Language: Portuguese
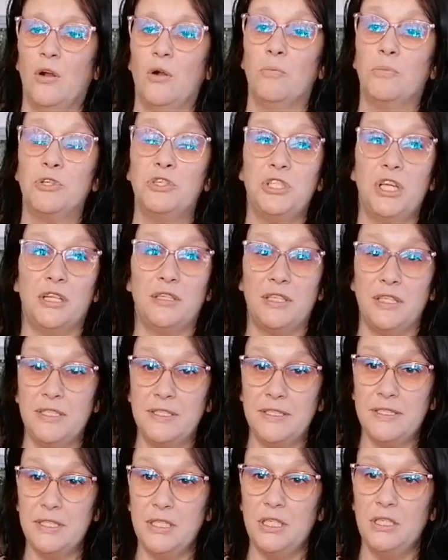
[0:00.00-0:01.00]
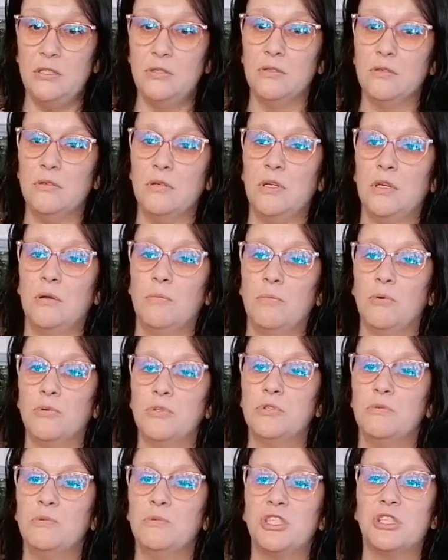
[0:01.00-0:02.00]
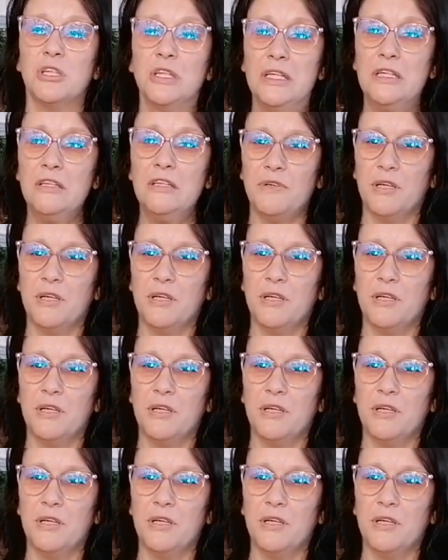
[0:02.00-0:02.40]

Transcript: O projeto tem sido usa uma excelente